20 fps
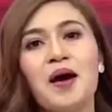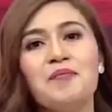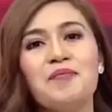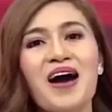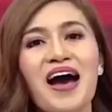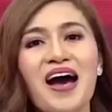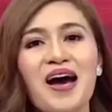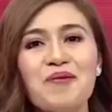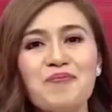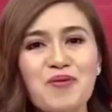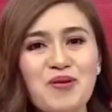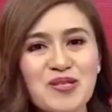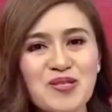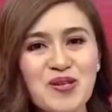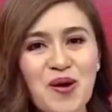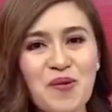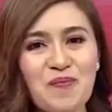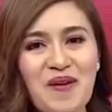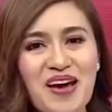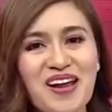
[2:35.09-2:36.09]
Mga
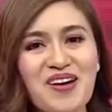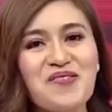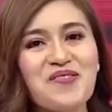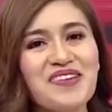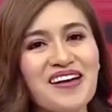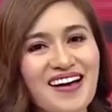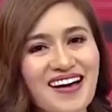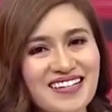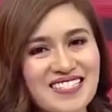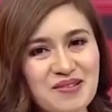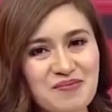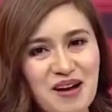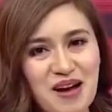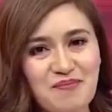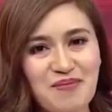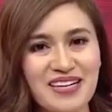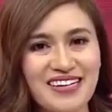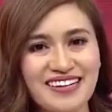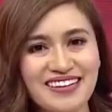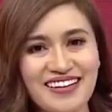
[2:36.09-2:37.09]
kapuso, para una ka sa
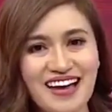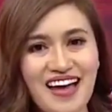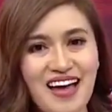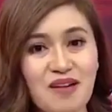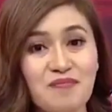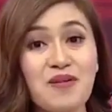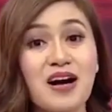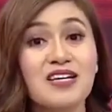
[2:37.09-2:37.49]
mga balita,